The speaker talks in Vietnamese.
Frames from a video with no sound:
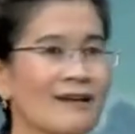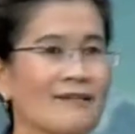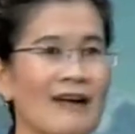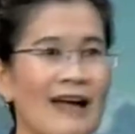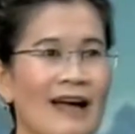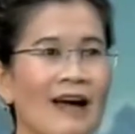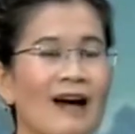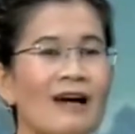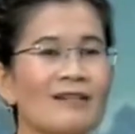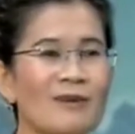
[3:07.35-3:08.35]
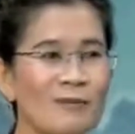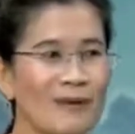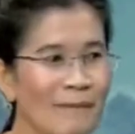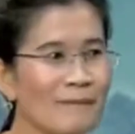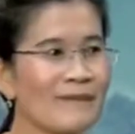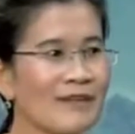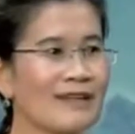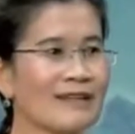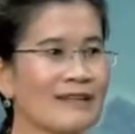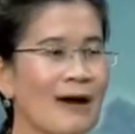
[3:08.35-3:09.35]
và hết một năm
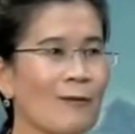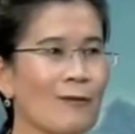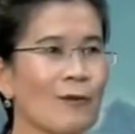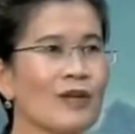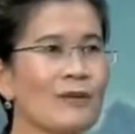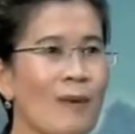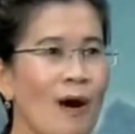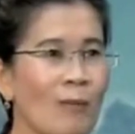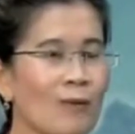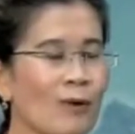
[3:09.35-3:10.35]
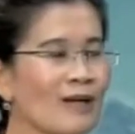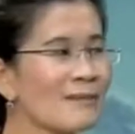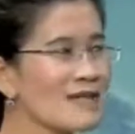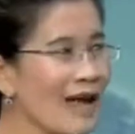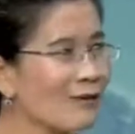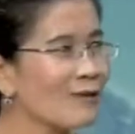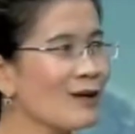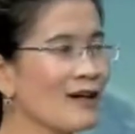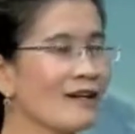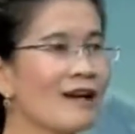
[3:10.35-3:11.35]
thì đầu quý 1 của năm sau
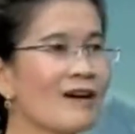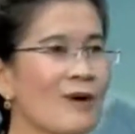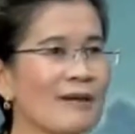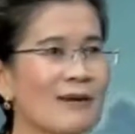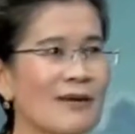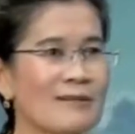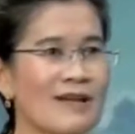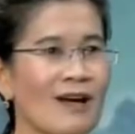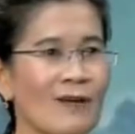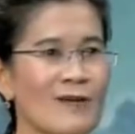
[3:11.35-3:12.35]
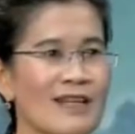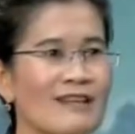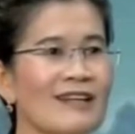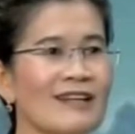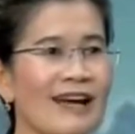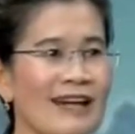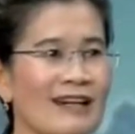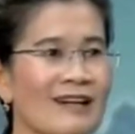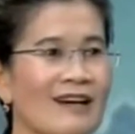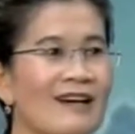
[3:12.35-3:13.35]
cơ quan bảo hiểm xã hội sẽ tiến
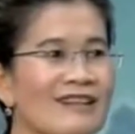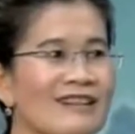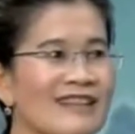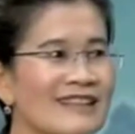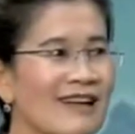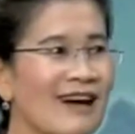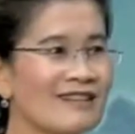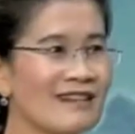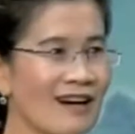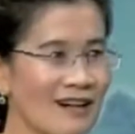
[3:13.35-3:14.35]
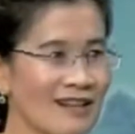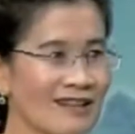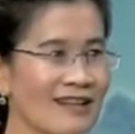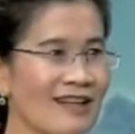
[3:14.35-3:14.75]
hành in cái tờ rời